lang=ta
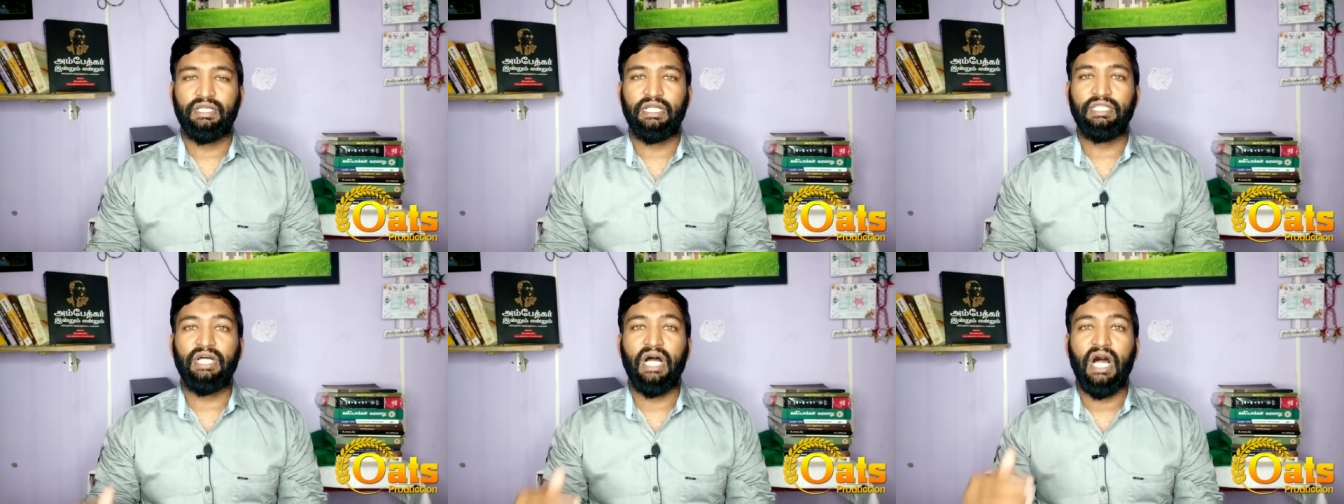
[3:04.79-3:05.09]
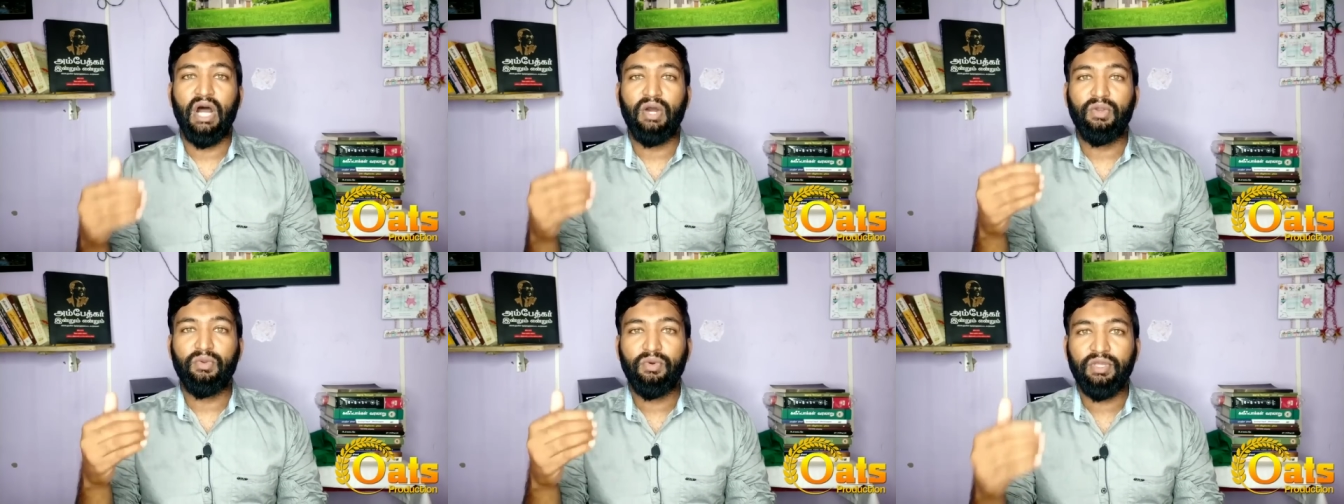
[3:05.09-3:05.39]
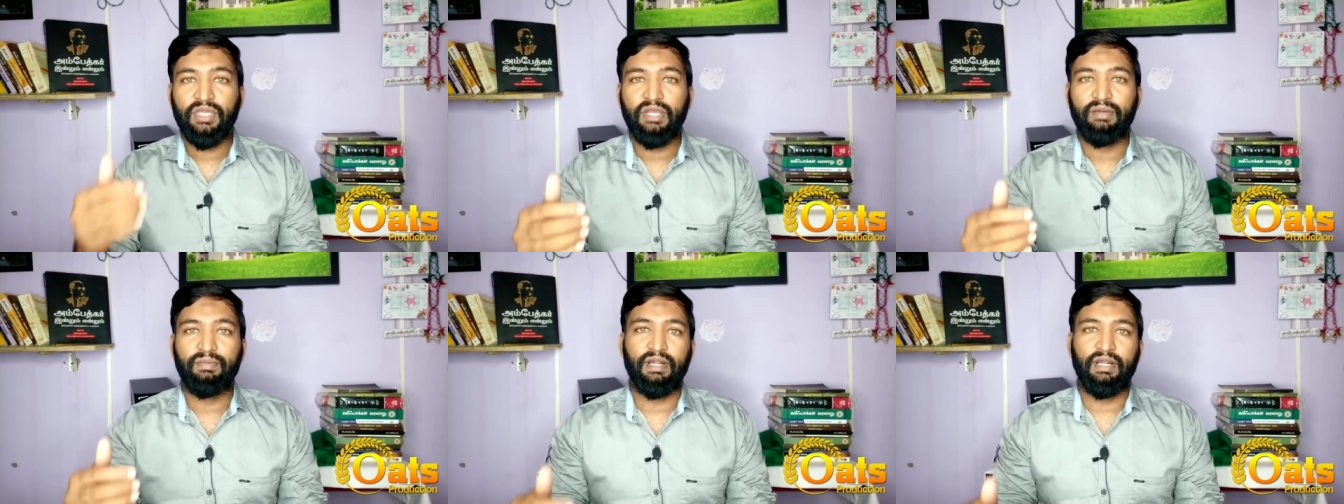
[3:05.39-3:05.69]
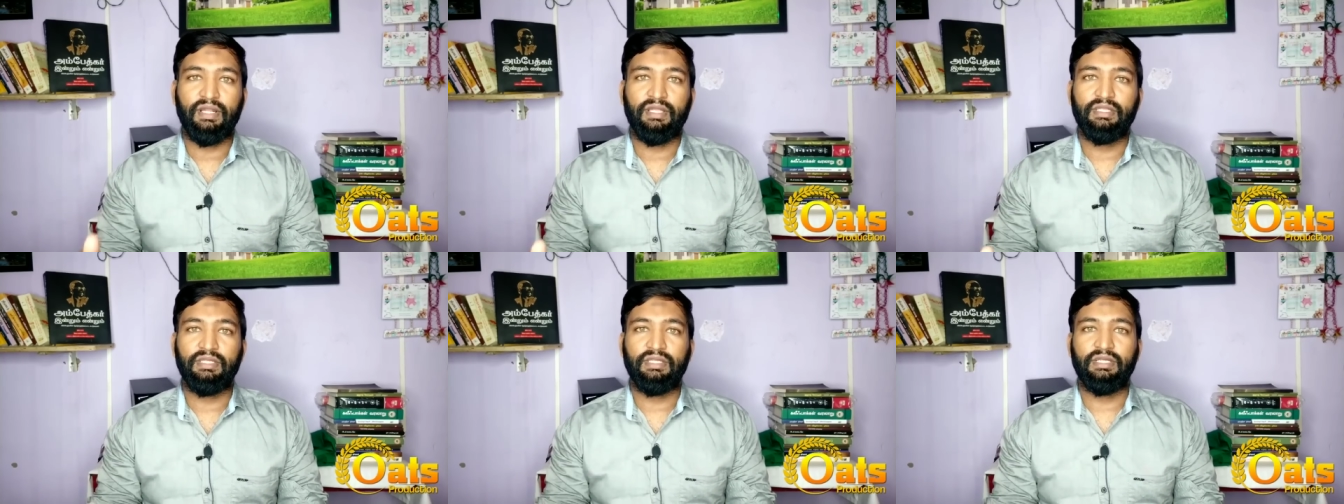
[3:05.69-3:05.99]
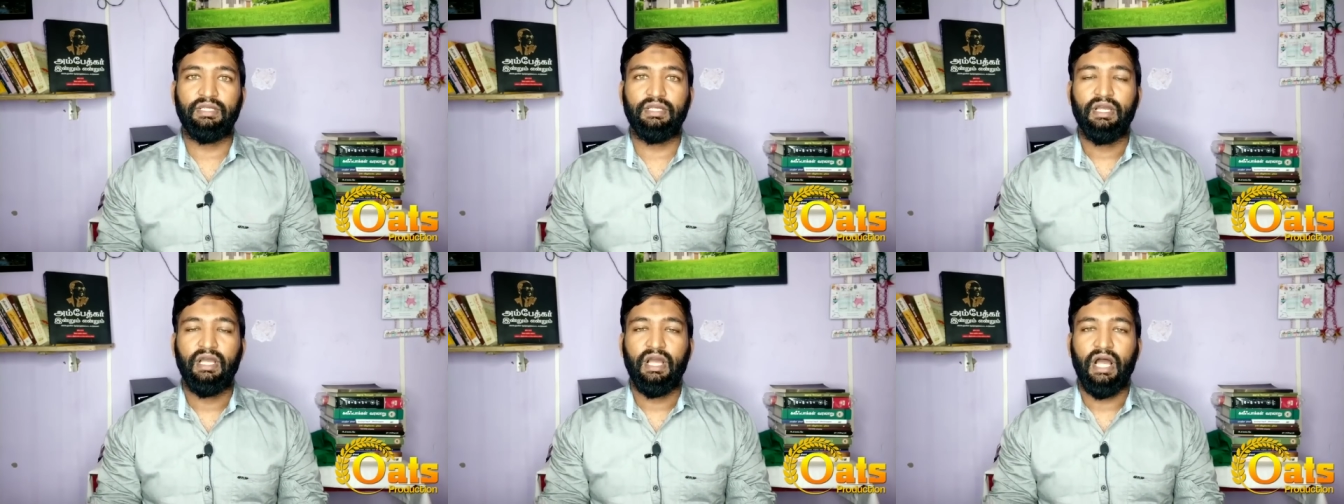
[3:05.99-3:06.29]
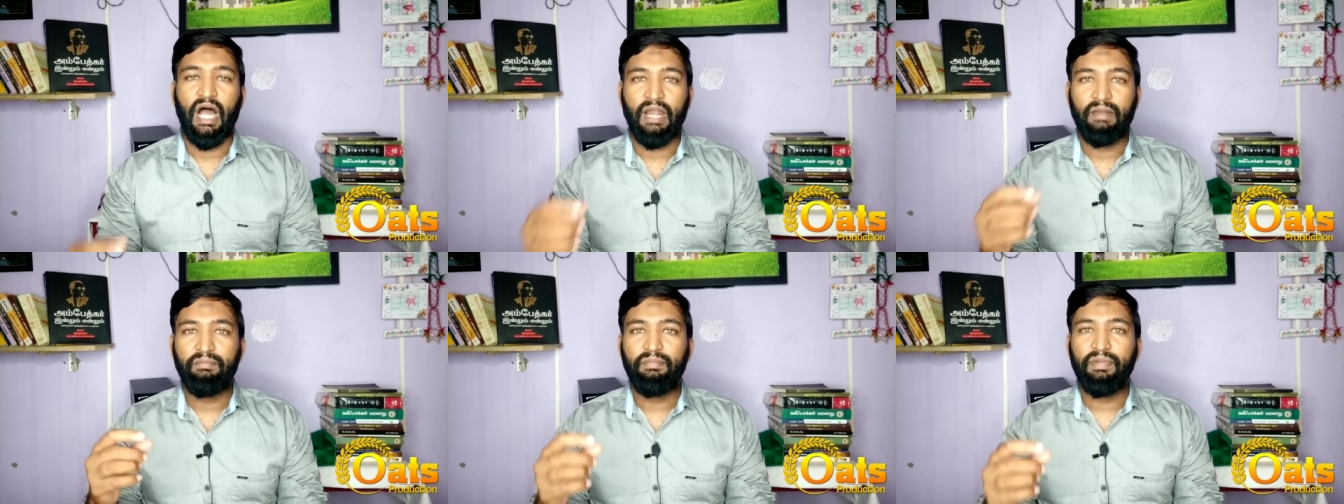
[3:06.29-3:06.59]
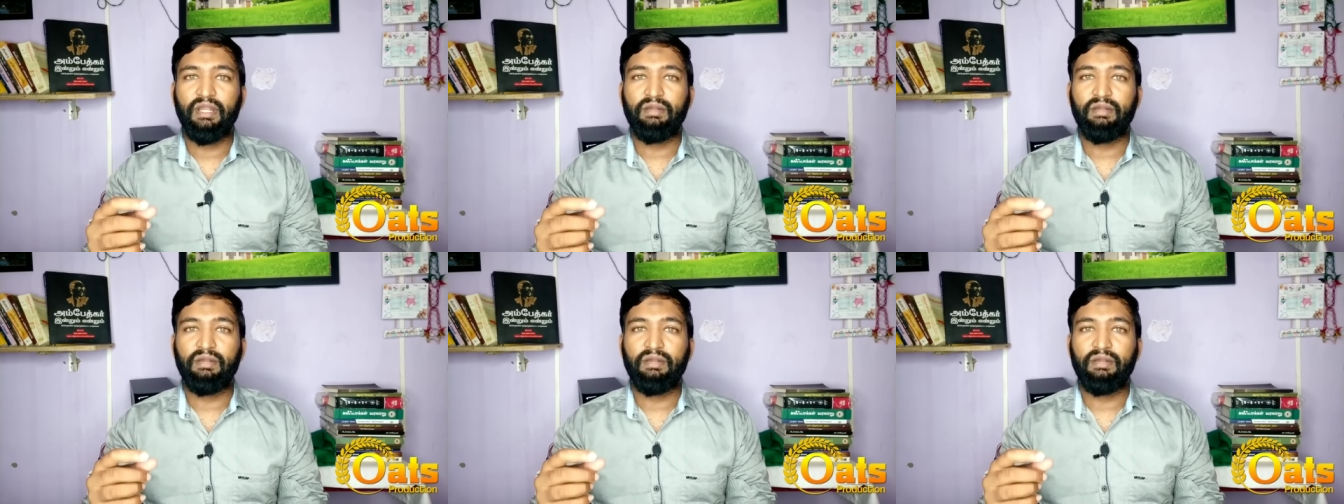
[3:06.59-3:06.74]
அது ஆரோக்கியமானது அன்பு